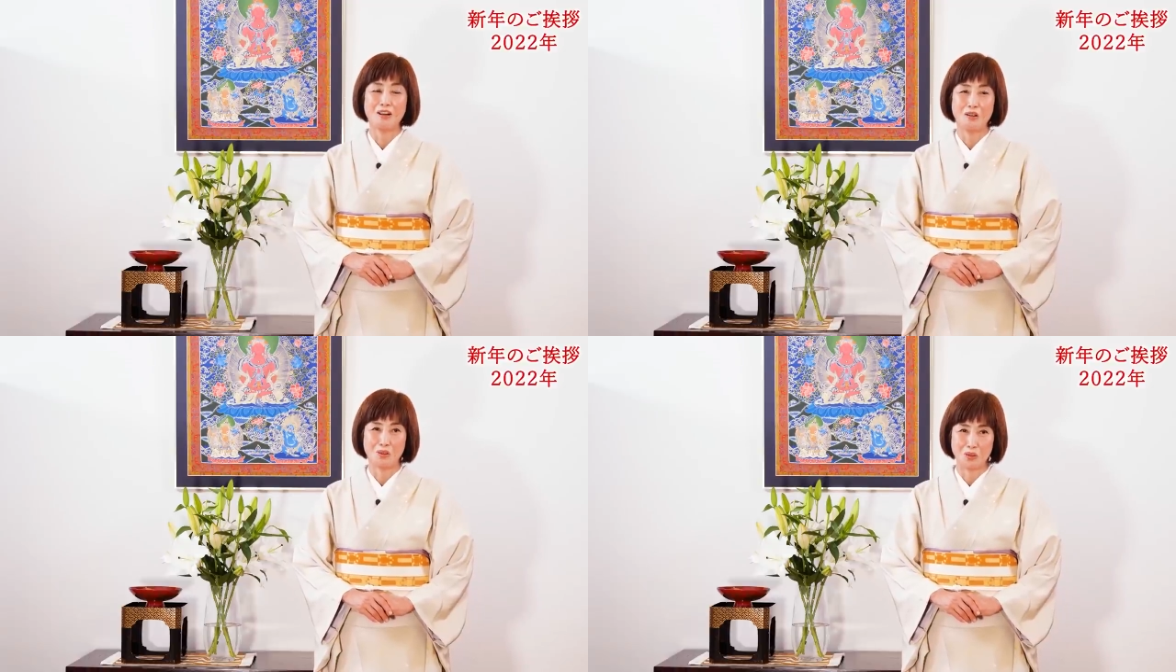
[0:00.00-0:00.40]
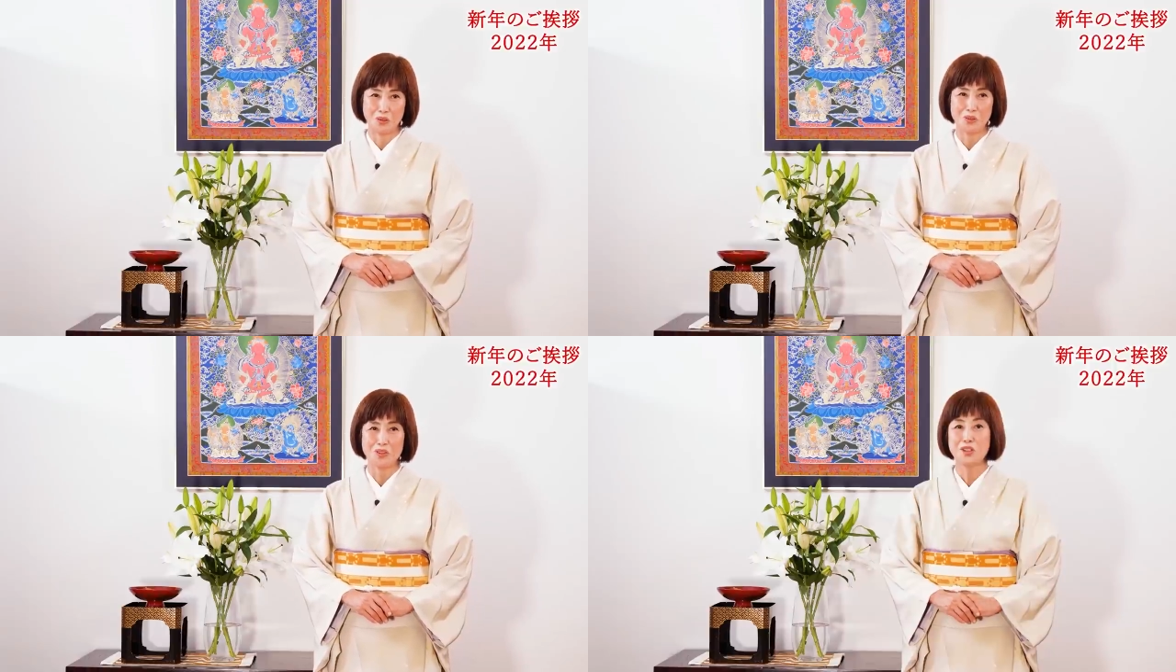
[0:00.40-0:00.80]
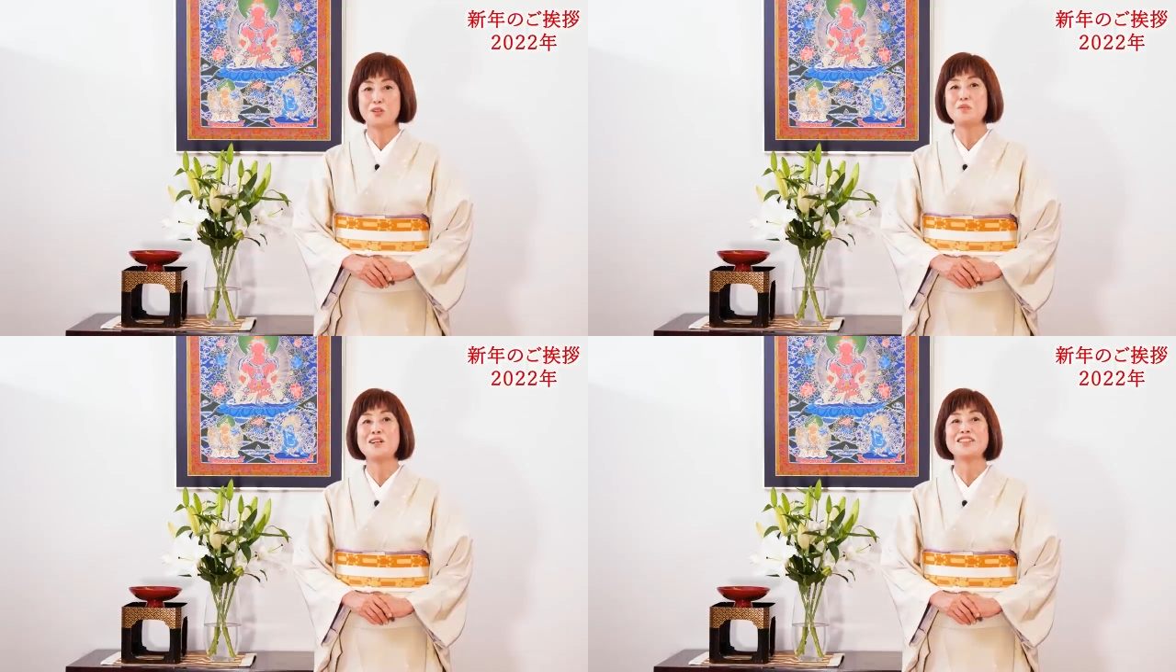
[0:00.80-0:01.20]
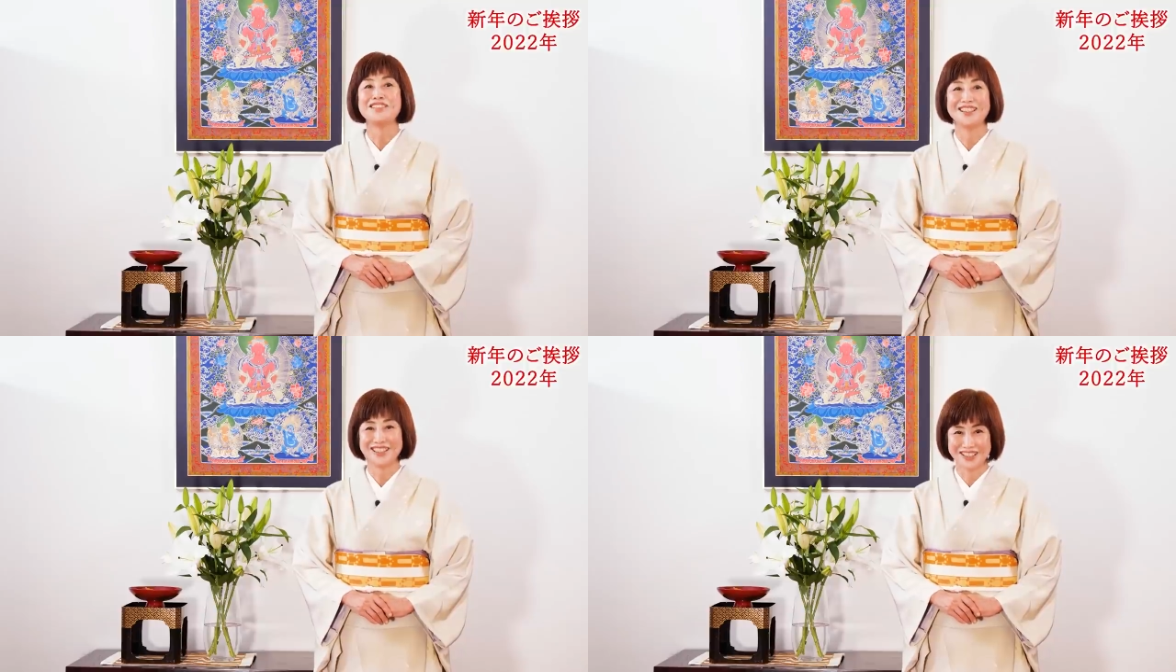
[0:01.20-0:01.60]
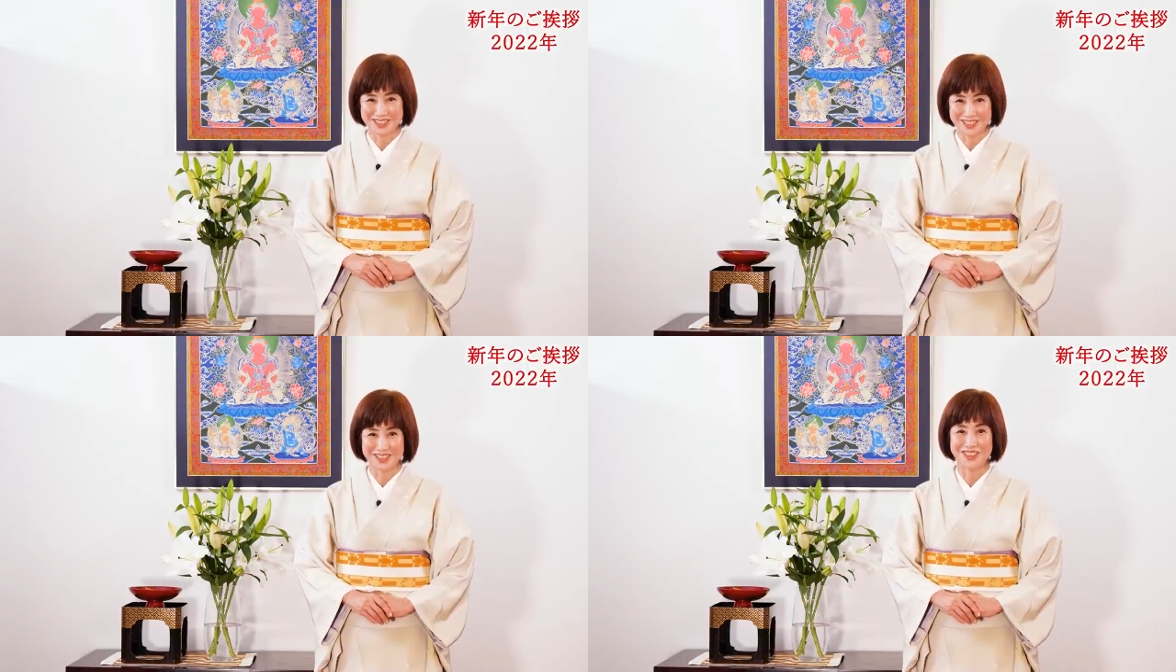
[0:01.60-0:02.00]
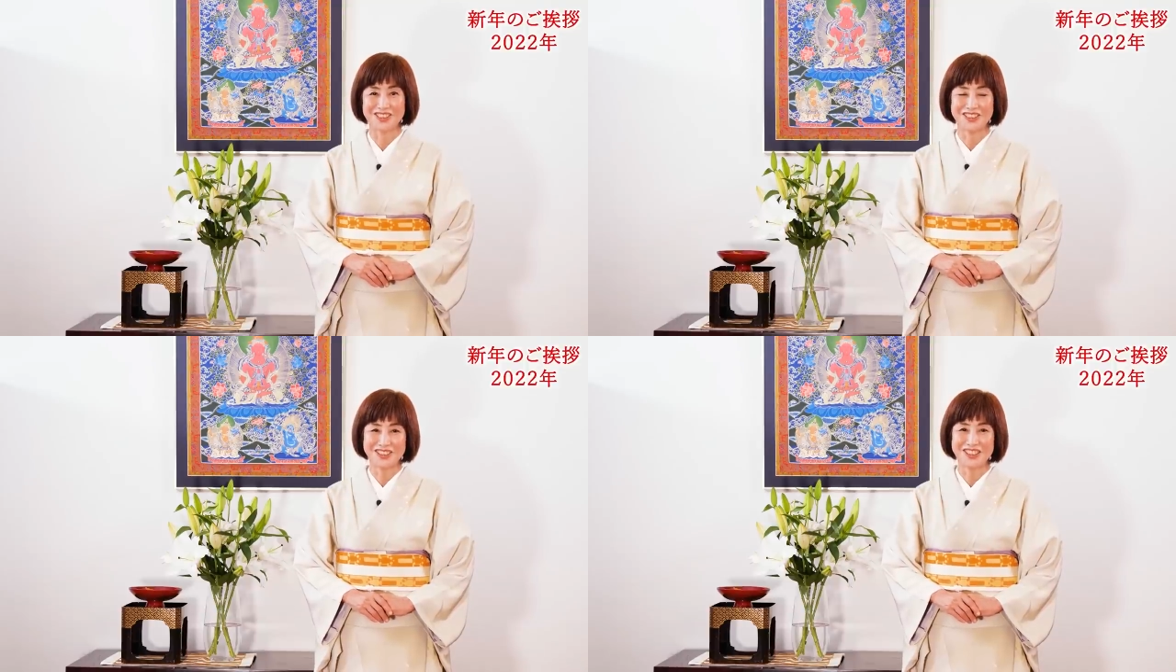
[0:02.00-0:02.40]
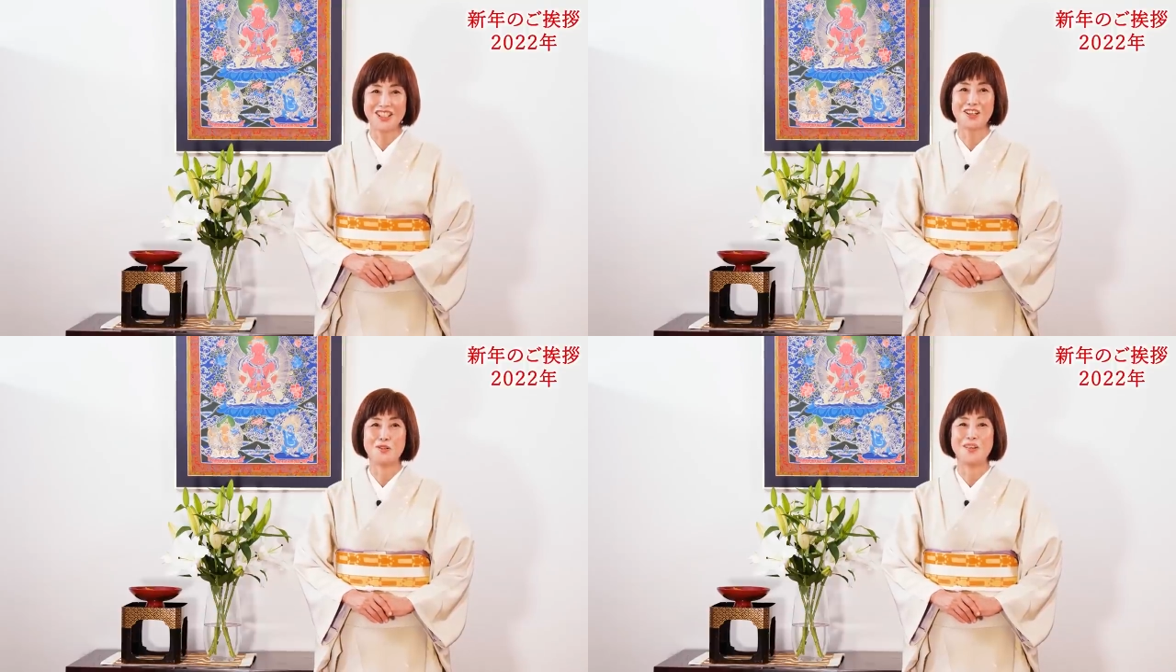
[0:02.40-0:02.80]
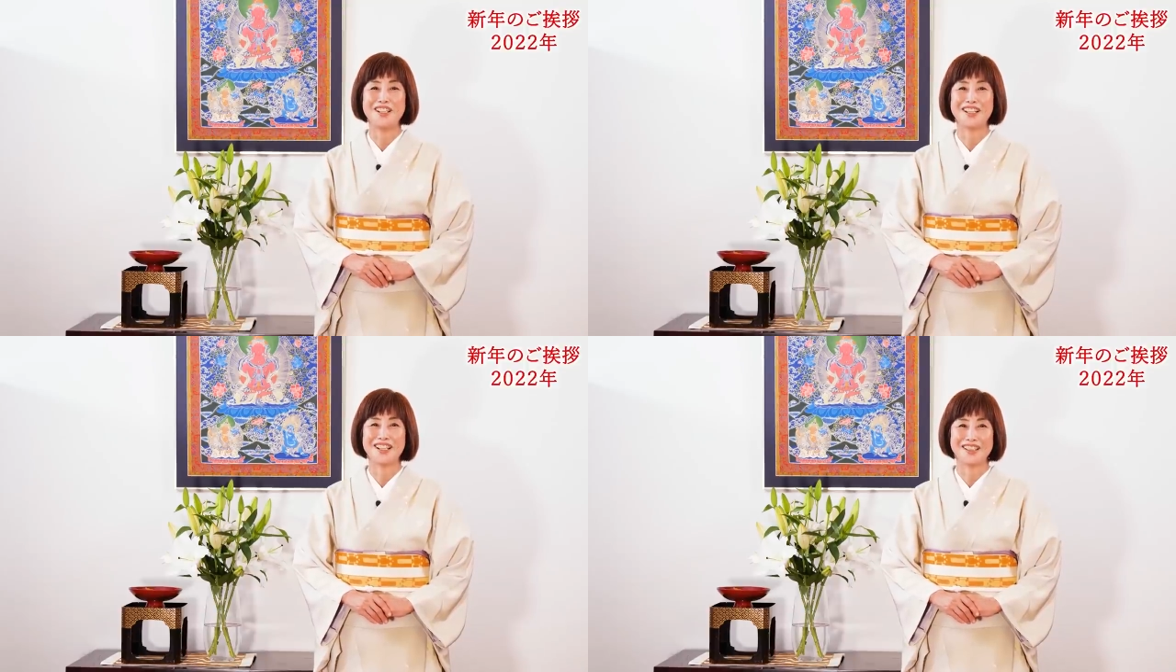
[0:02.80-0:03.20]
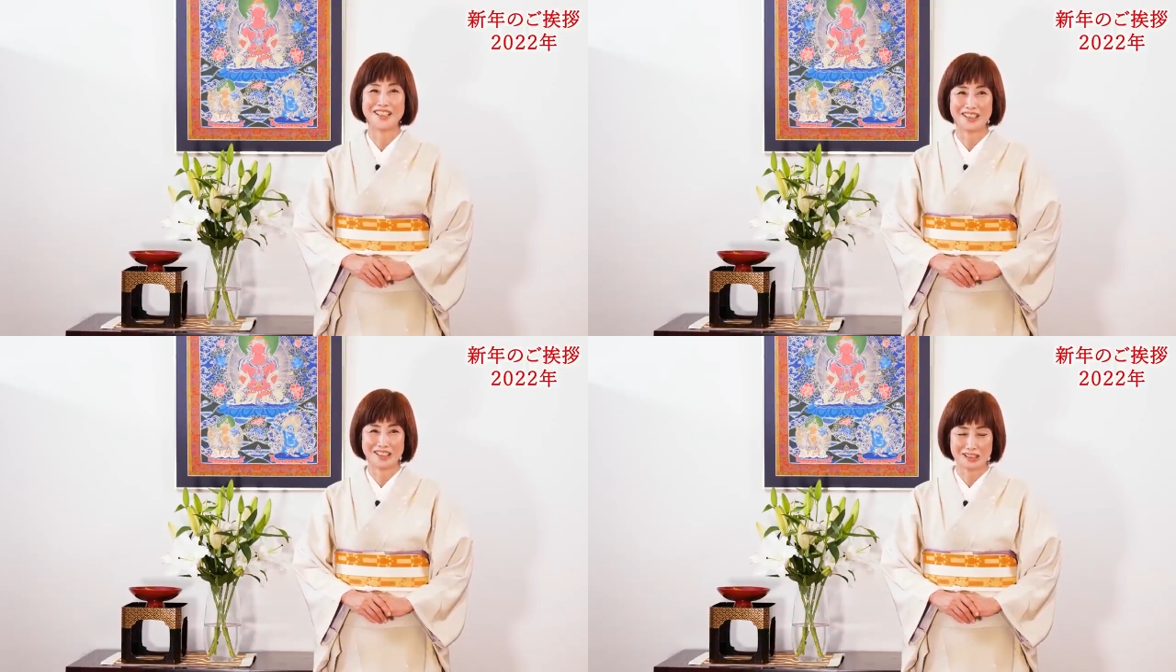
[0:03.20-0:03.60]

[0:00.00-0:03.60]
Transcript: 本当に思わぬ出来事そして思わなかった